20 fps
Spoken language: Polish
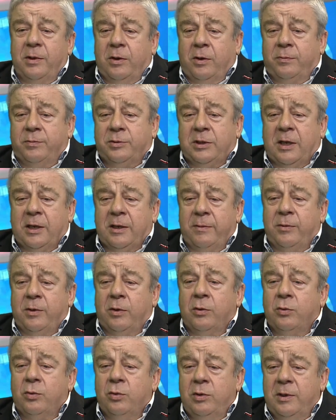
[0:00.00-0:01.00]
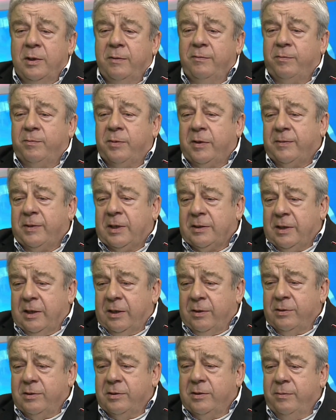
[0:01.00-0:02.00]
obszarem ogólnym,
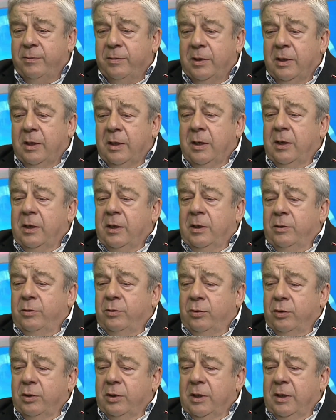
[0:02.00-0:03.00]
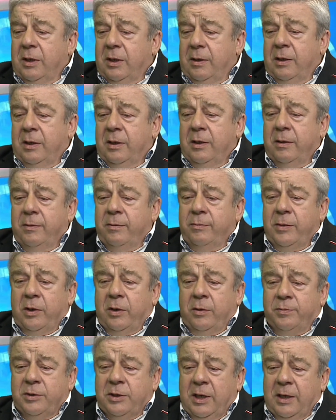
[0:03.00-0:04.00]
wprowadzającym. Drugi
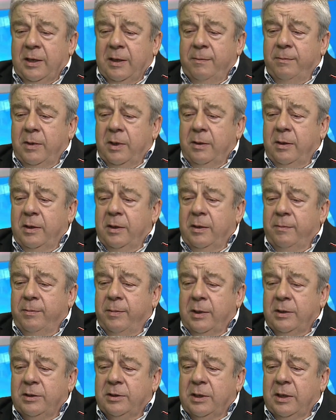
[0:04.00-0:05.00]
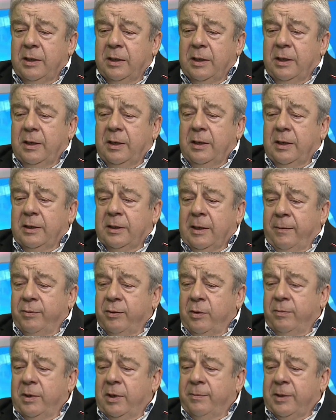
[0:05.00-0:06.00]
obszarem będzie ta
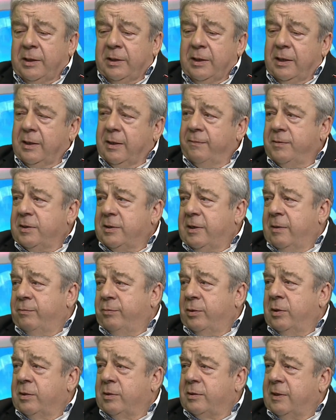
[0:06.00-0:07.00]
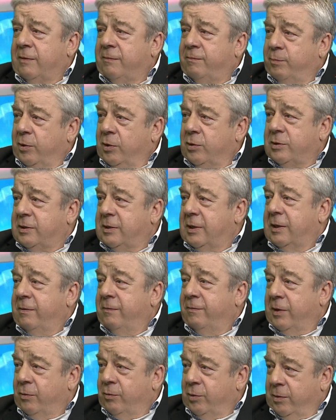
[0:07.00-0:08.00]
problematyka występująca w Polsce i
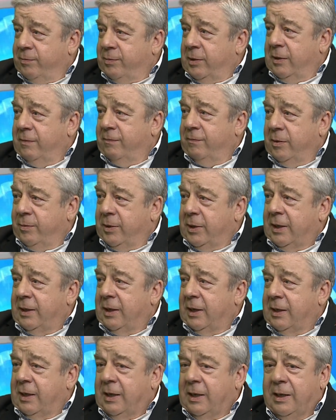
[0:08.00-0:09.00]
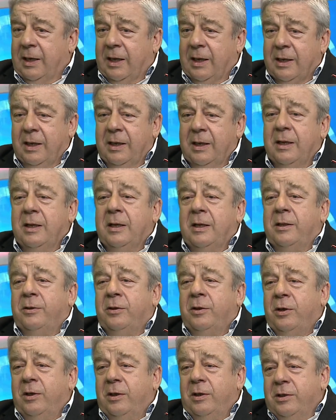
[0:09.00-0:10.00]
w Europie, w wybranych krajach.
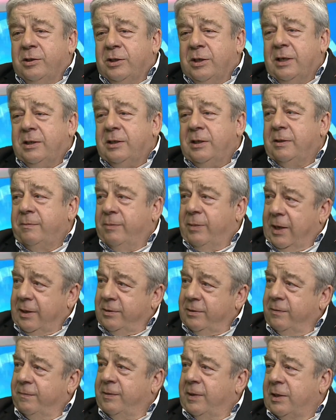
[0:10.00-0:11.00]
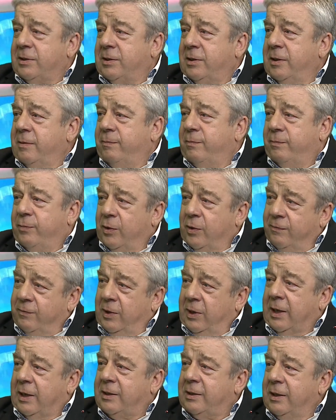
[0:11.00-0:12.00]
No i trzeci, bardzo ważny,
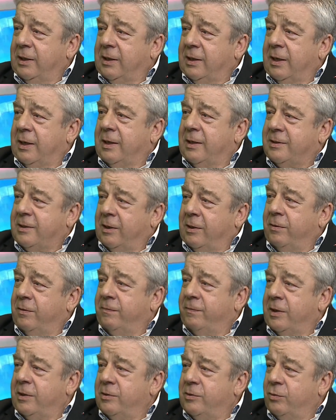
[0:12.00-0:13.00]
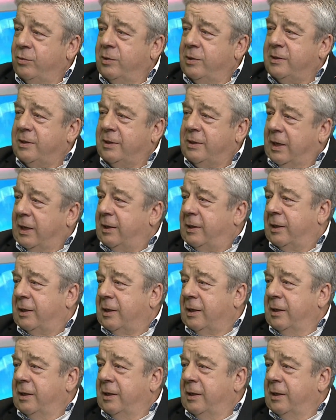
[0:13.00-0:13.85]
profilaktyka zachowań suicydalnych